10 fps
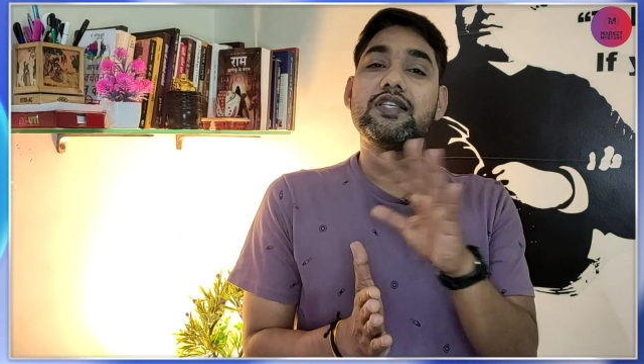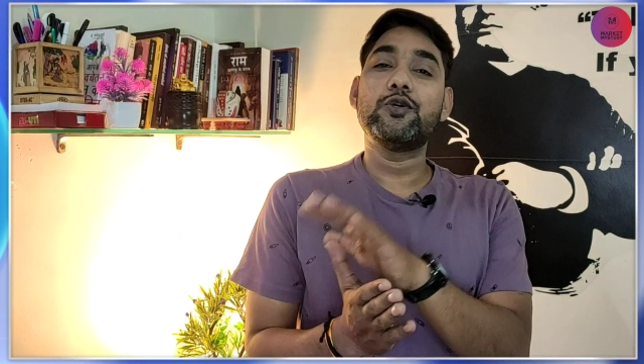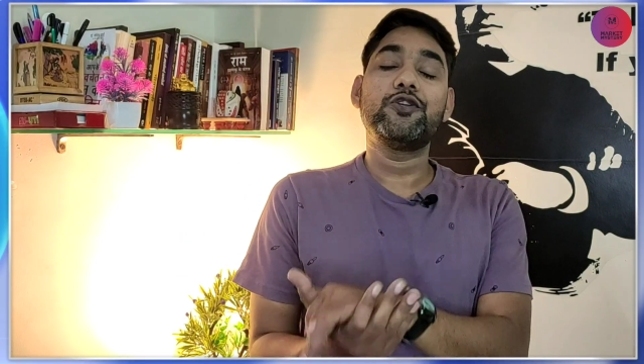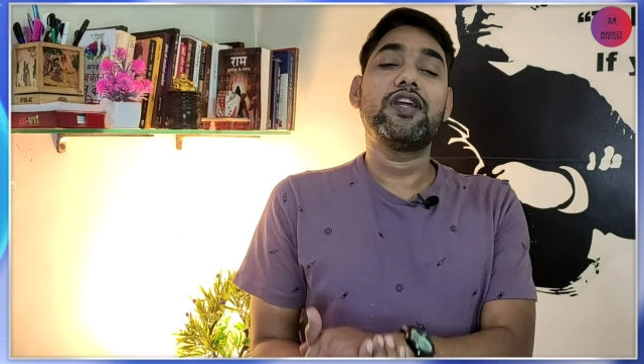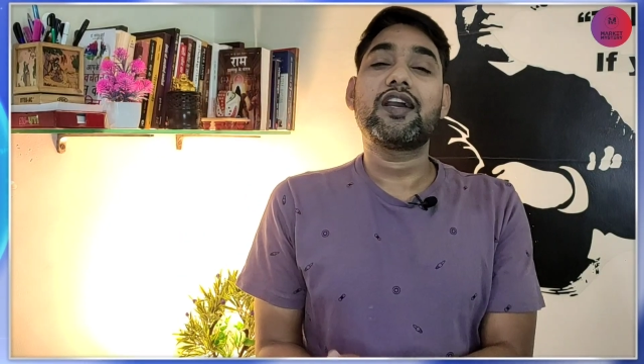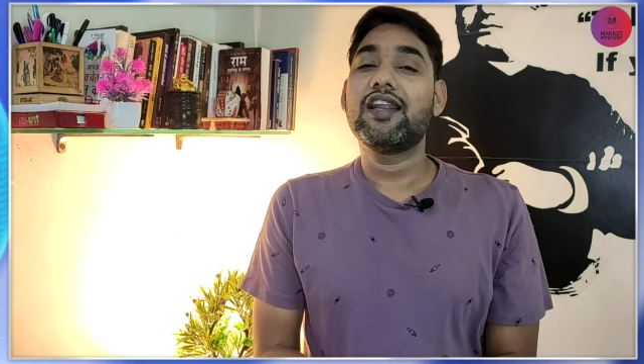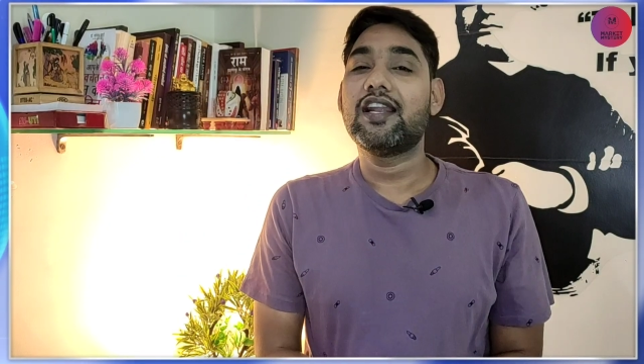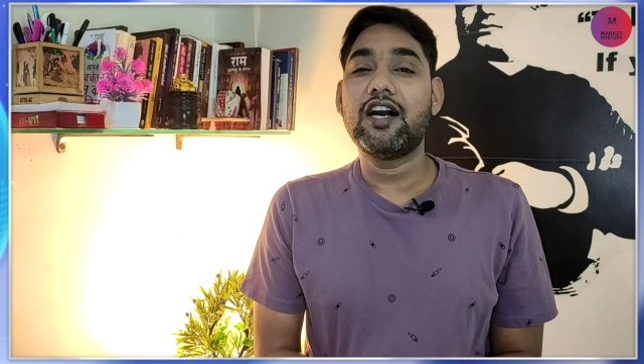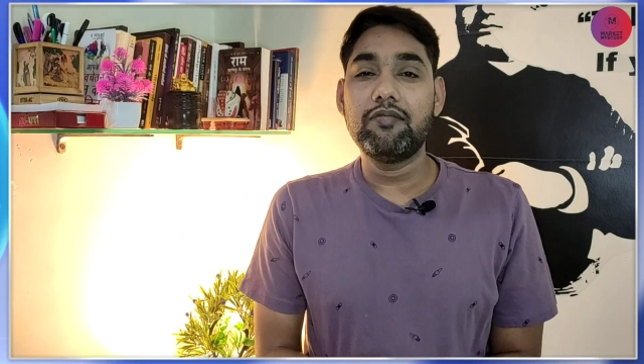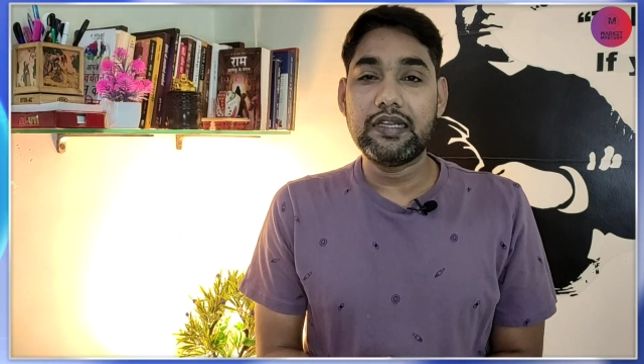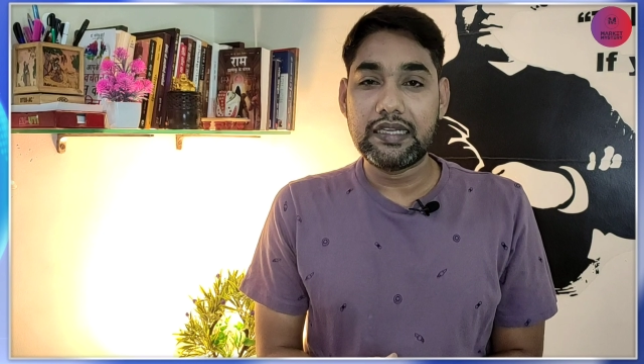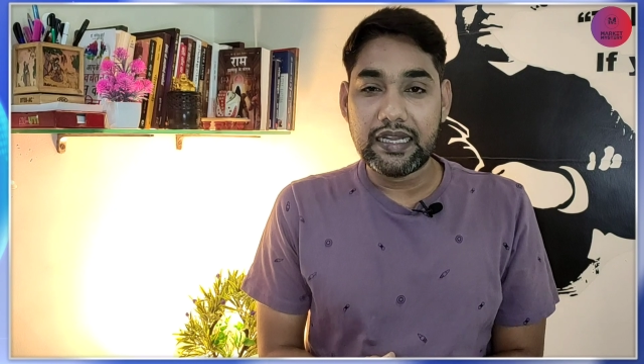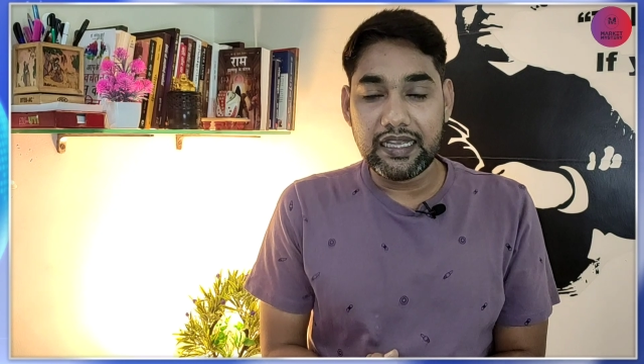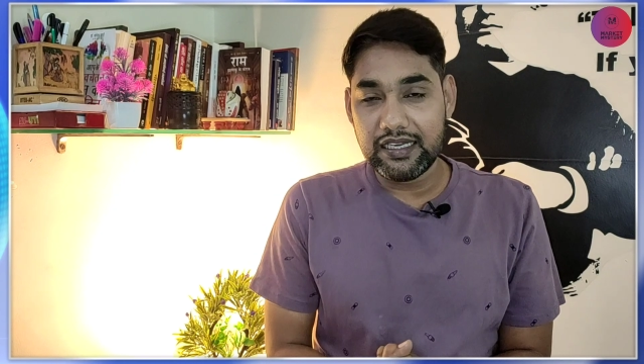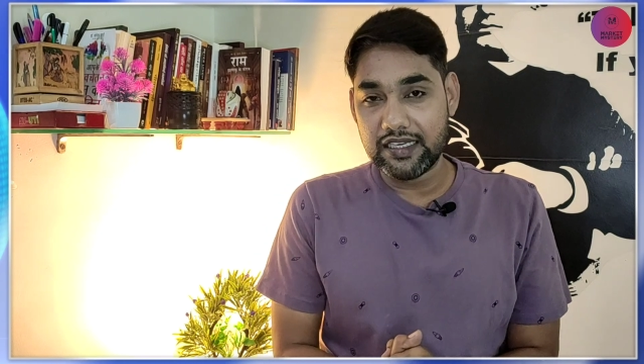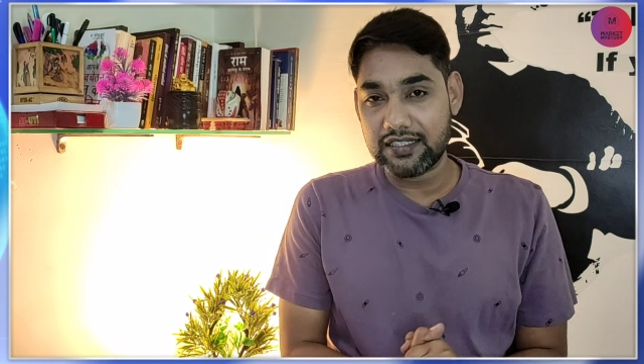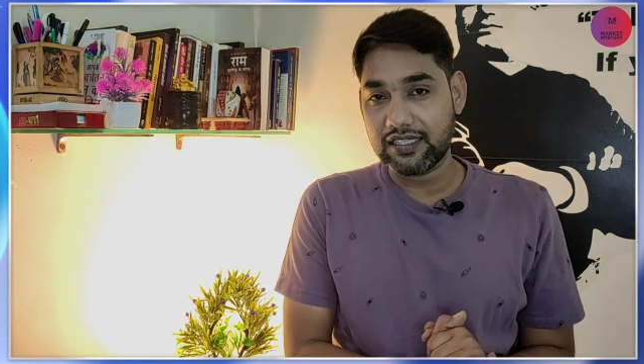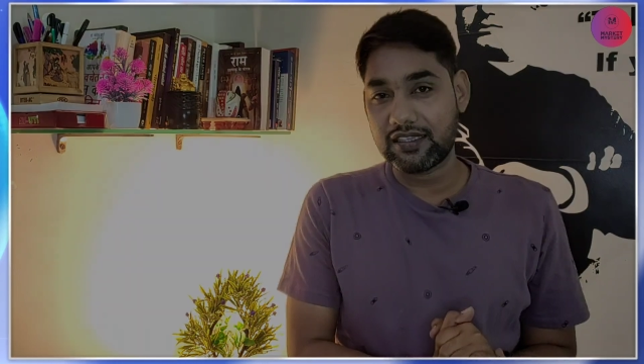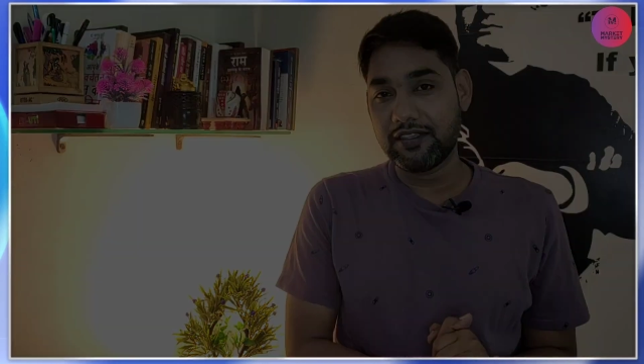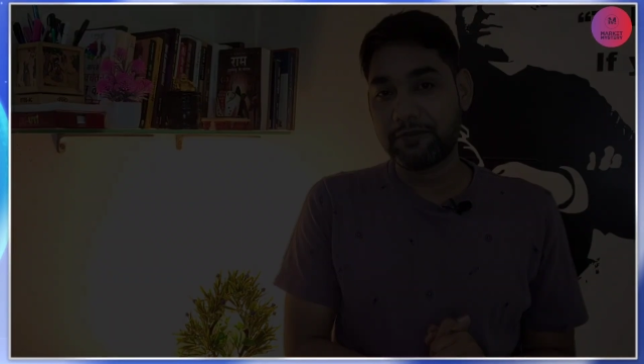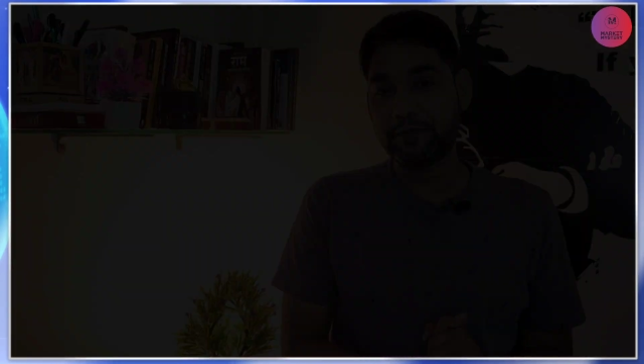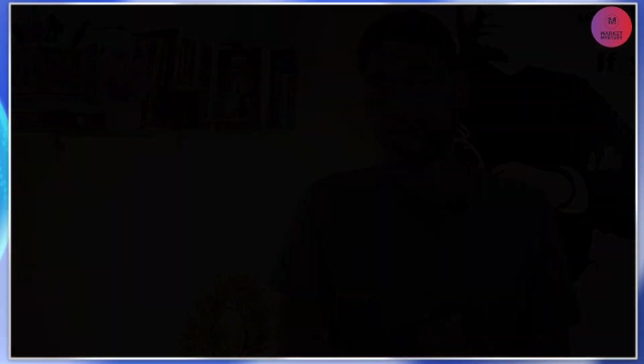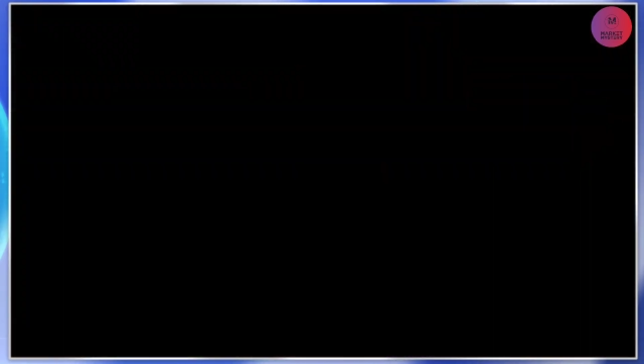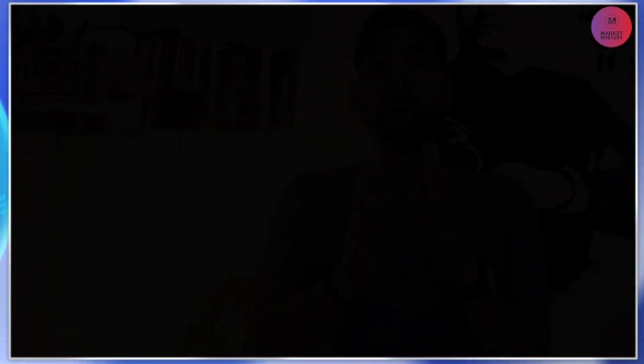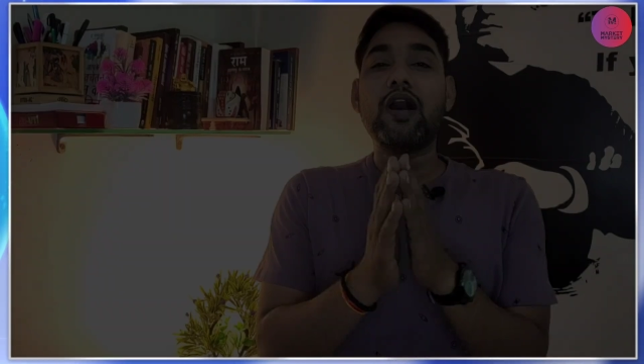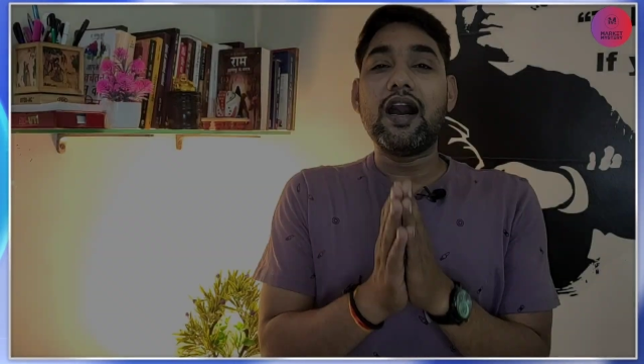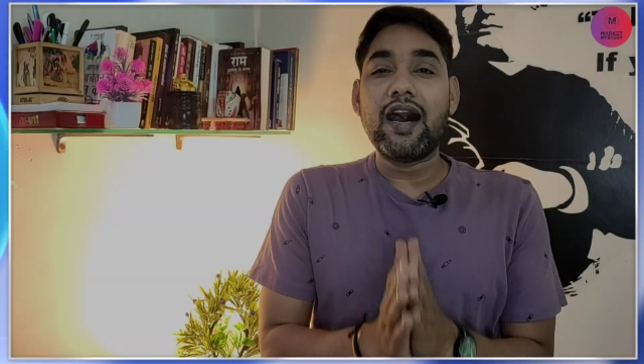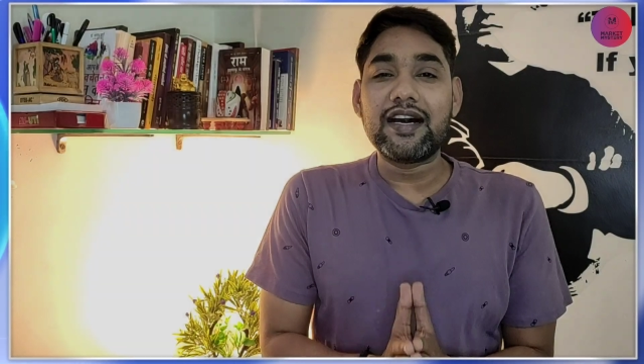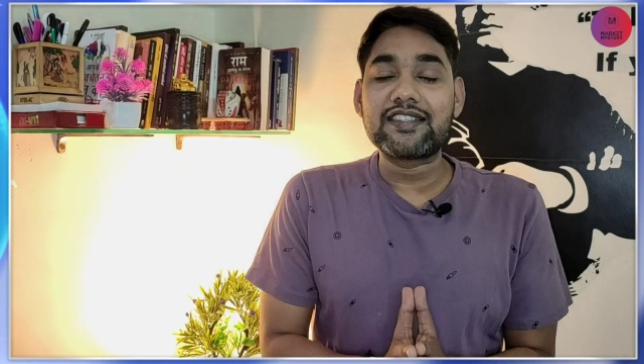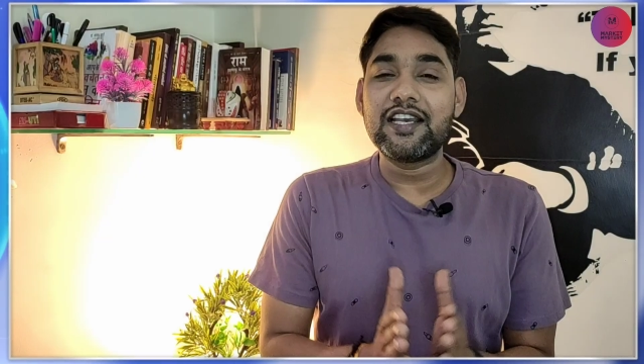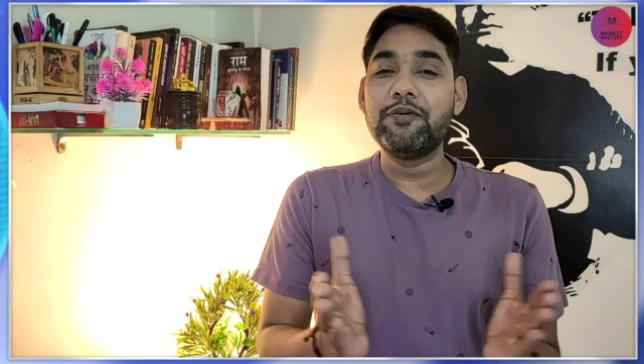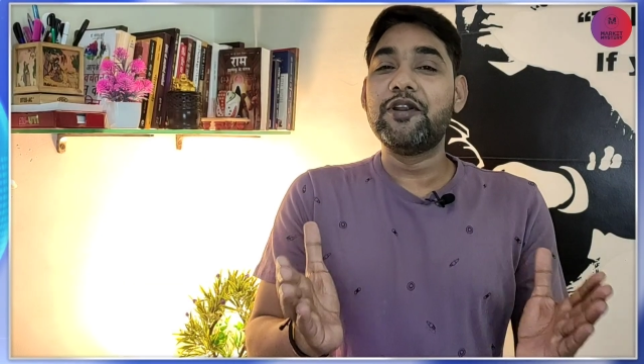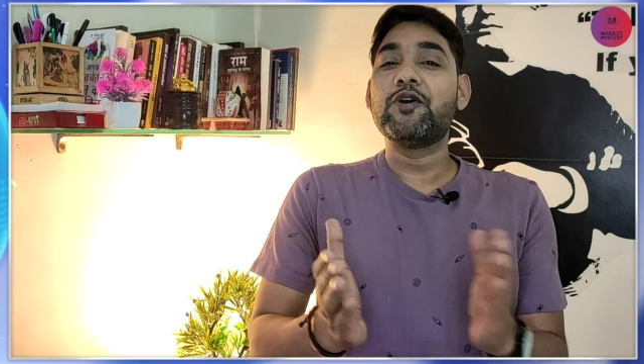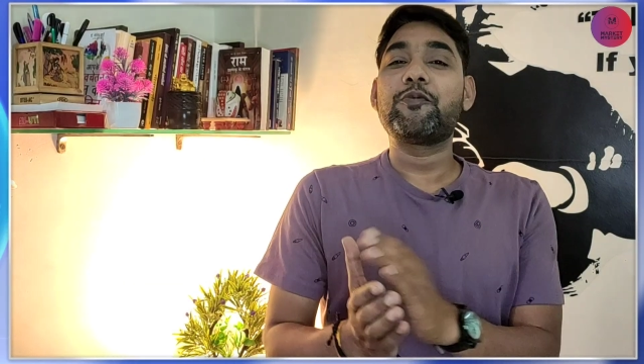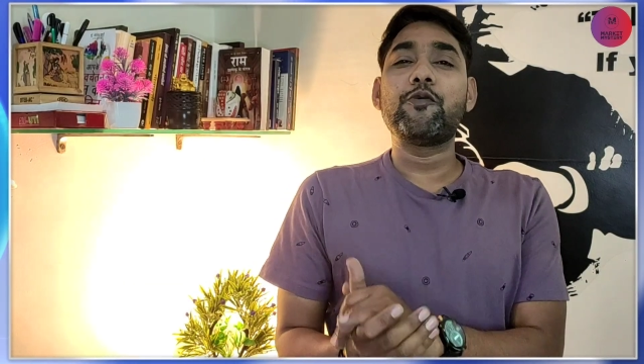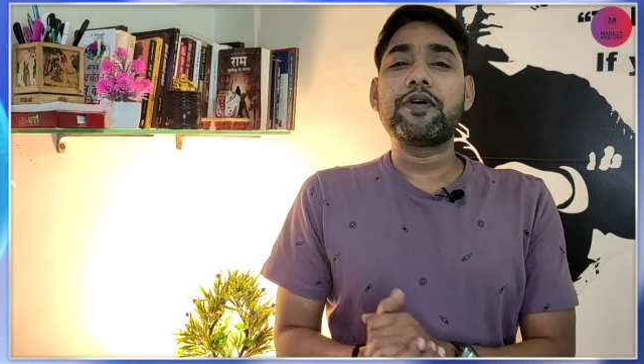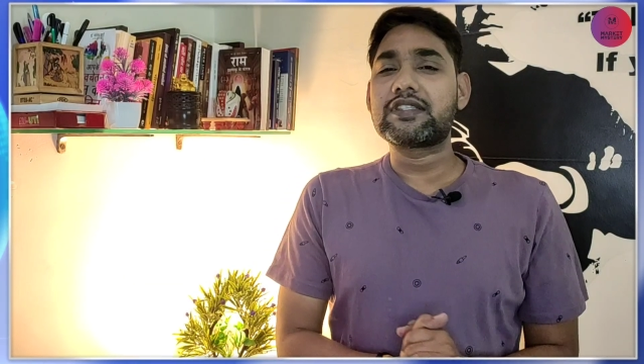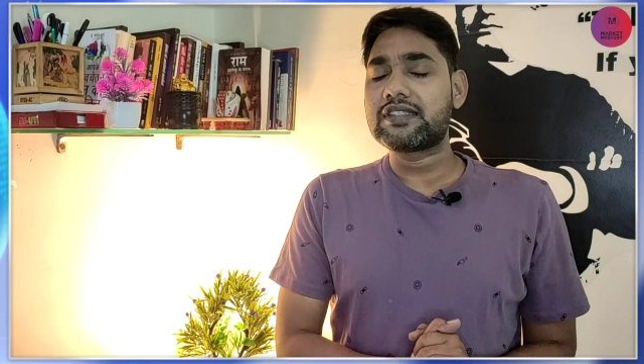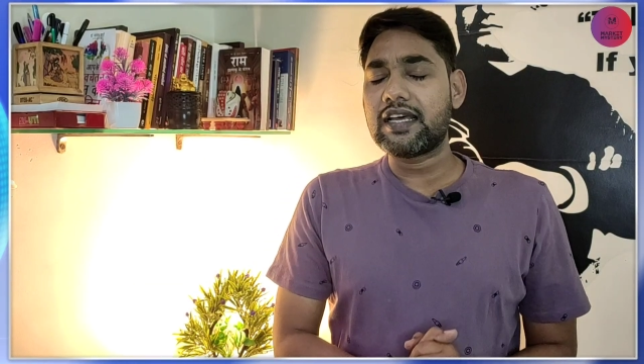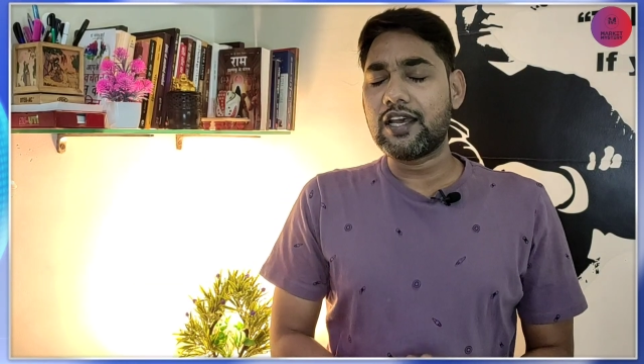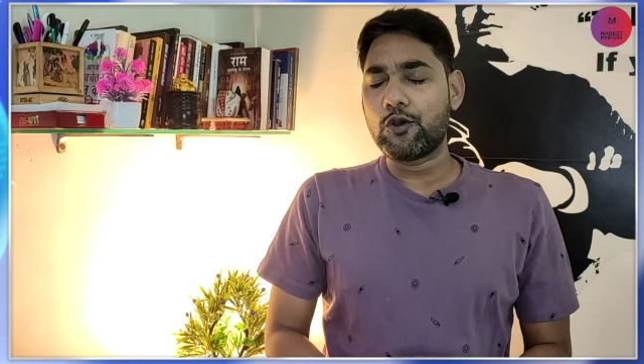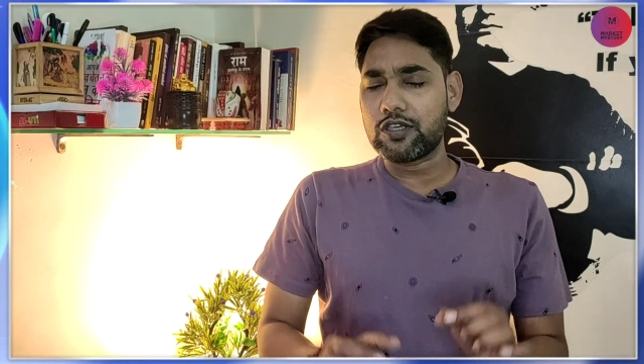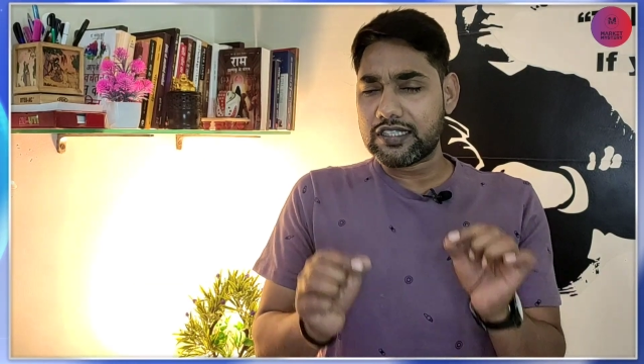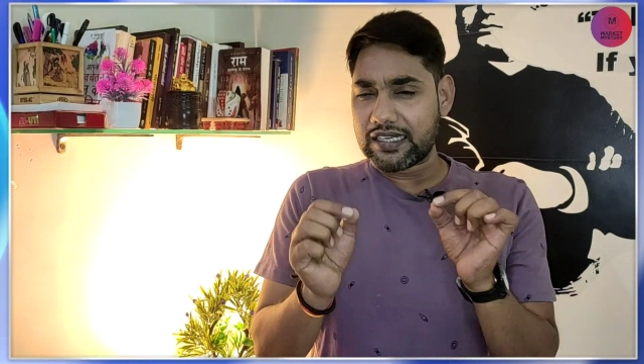इस योजना का लाभ नहीं ले सकते तो उम्मीद करता हूँ आज का ये वीडियो आपको पसंद आया होगा